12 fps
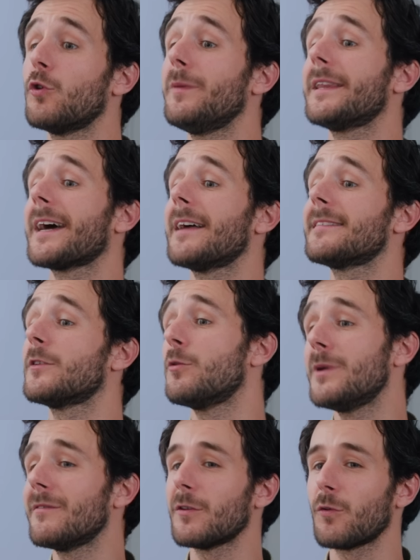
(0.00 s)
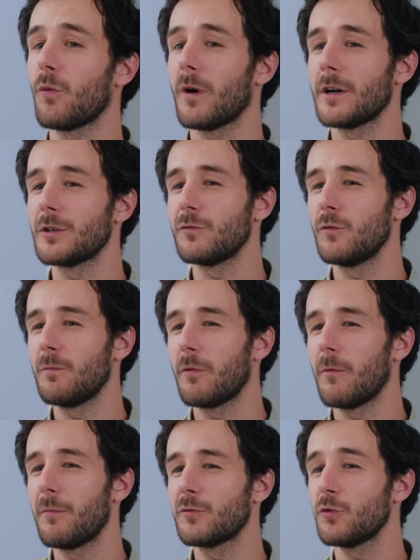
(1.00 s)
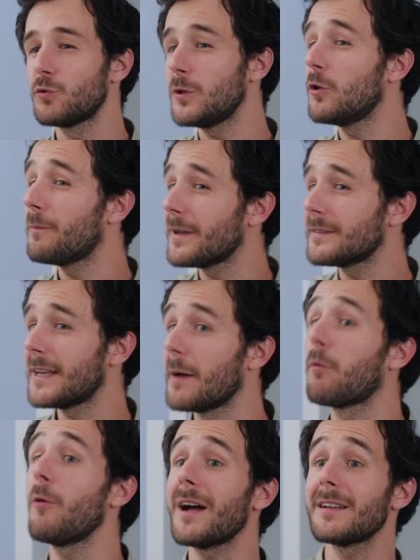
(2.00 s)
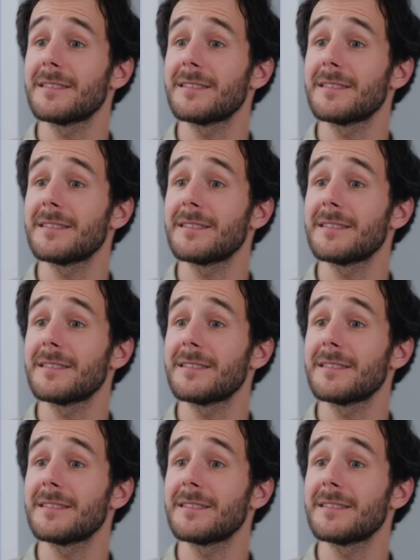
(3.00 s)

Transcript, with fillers: 2013 à 2023. Je vous propose tout de suite de passer à la première